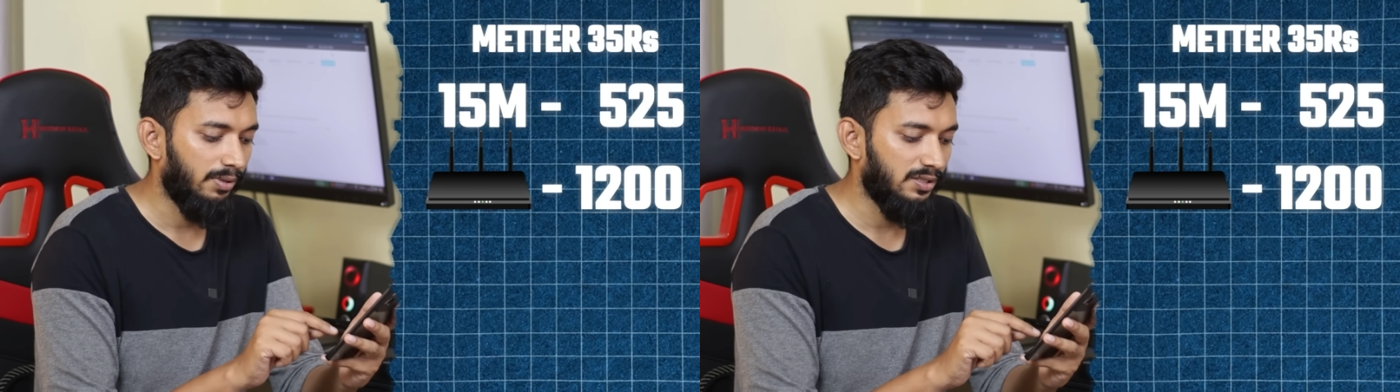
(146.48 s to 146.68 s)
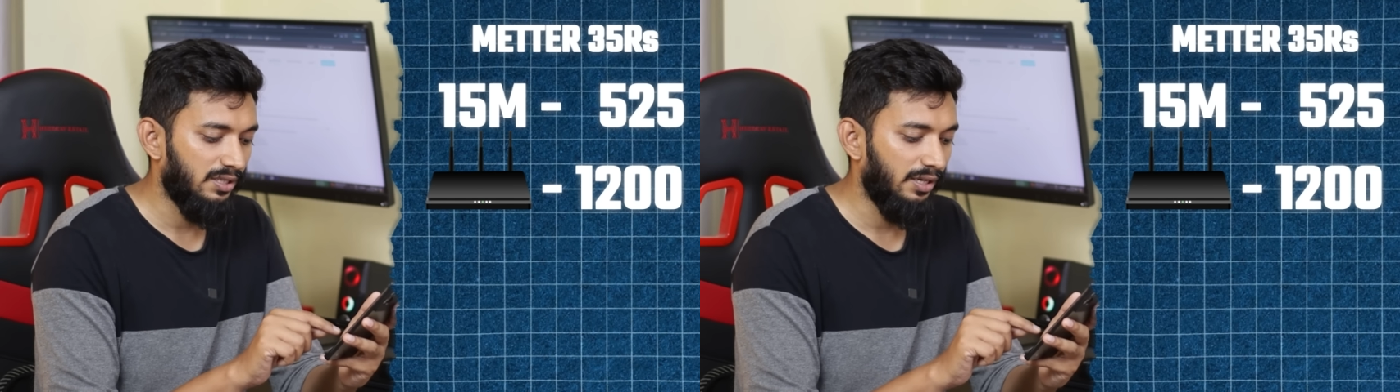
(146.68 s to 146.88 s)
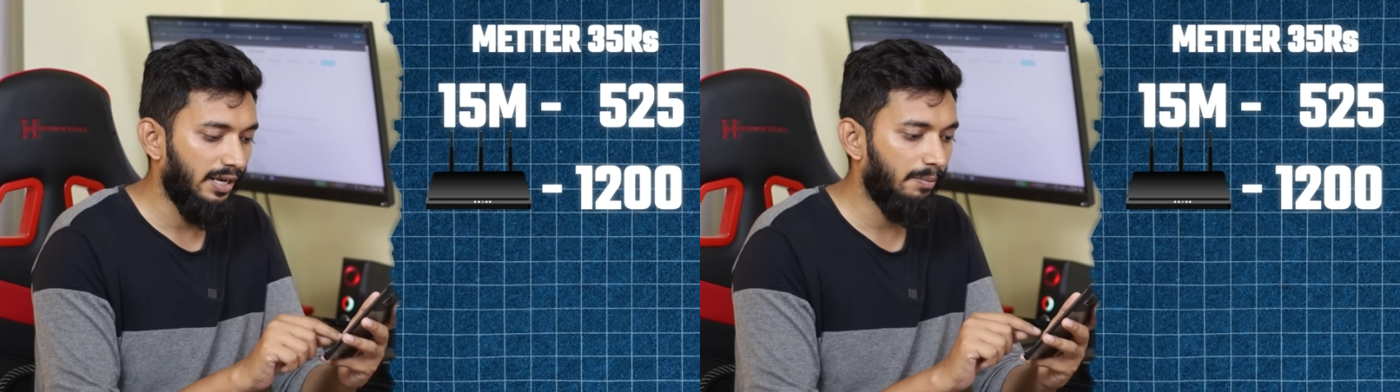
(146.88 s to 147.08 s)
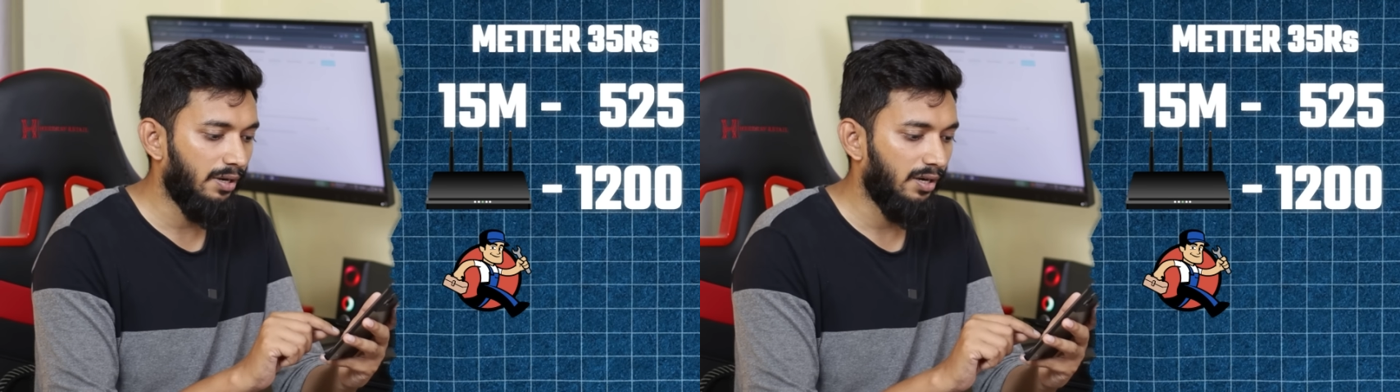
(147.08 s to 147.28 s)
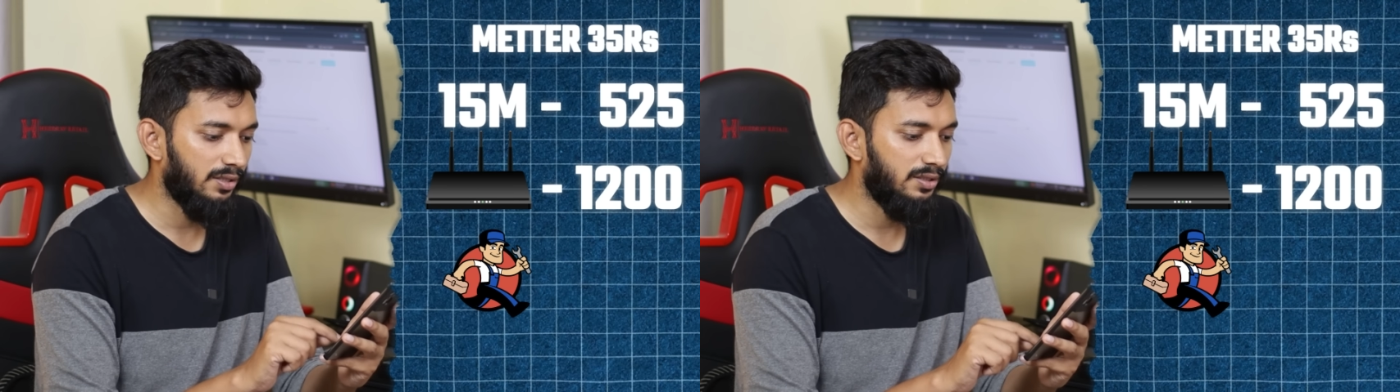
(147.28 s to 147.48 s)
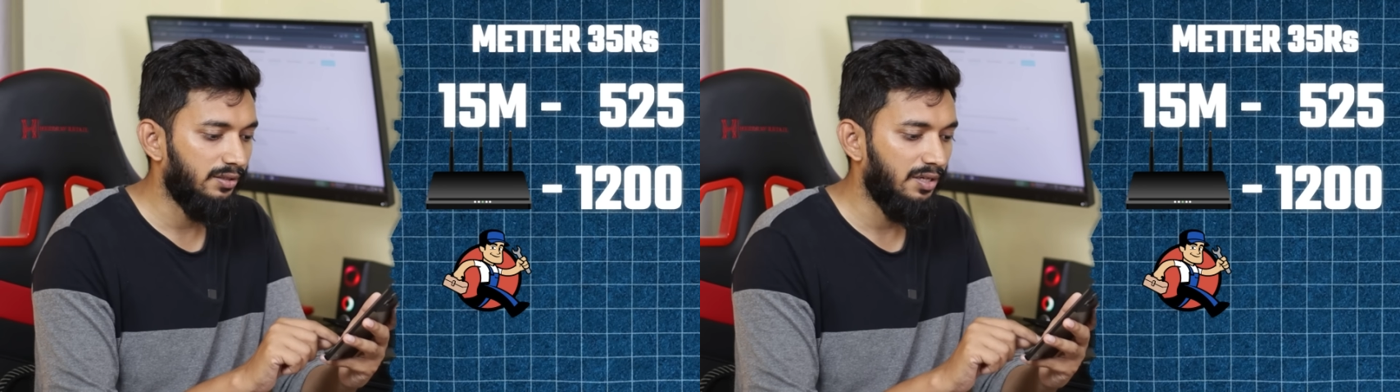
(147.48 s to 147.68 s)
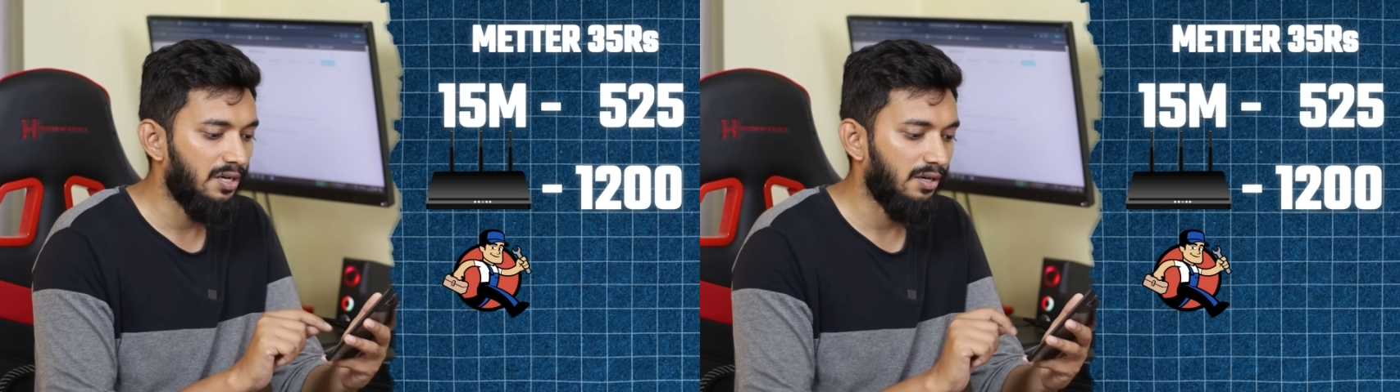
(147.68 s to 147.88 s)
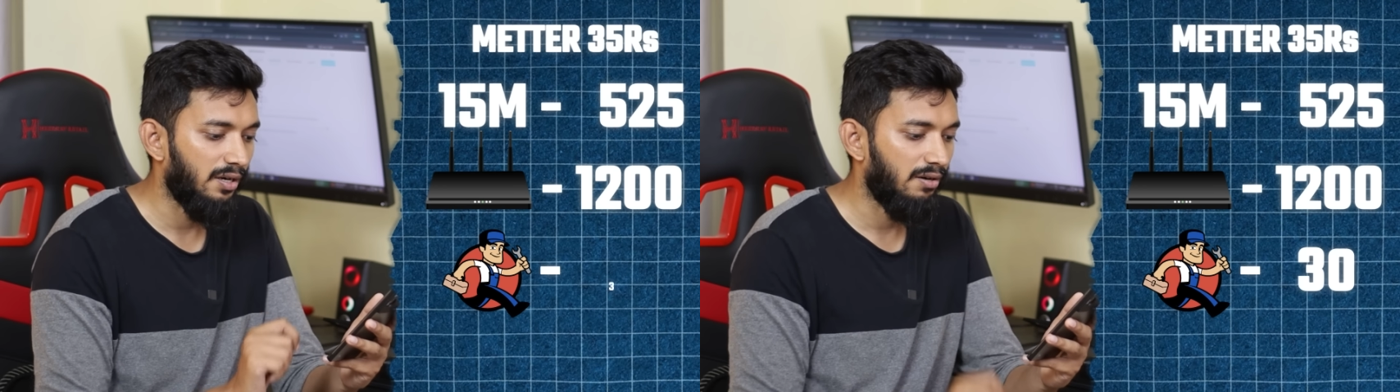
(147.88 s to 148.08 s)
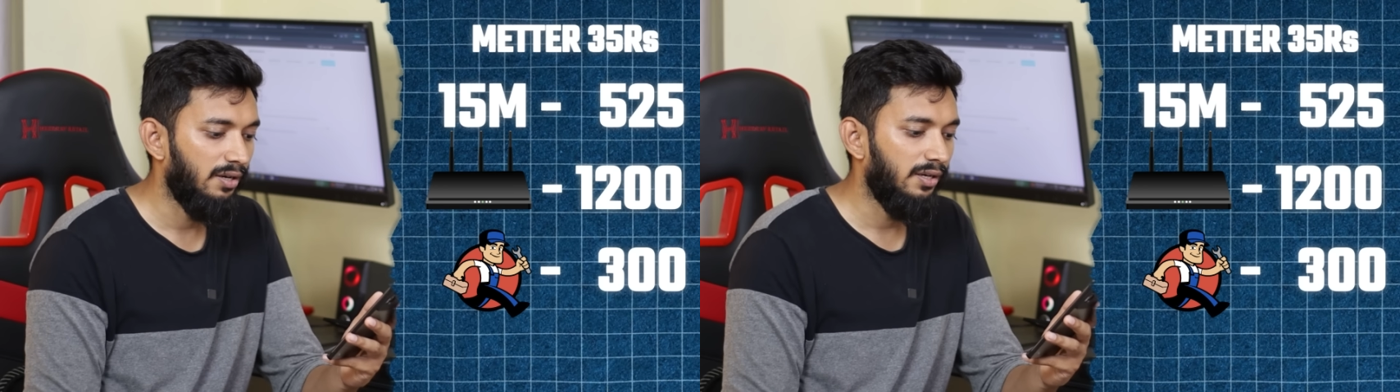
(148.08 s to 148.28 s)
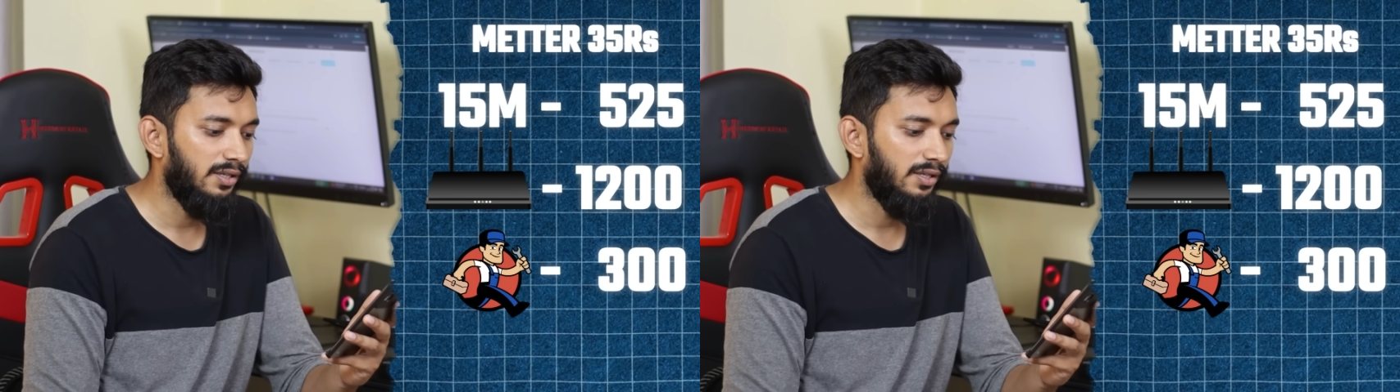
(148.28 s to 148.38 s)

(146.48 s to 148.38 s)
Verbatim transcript: ப்ளஸ் லேபர் காஸ்ட்டு த்ரீ ஹண்ட்ரட்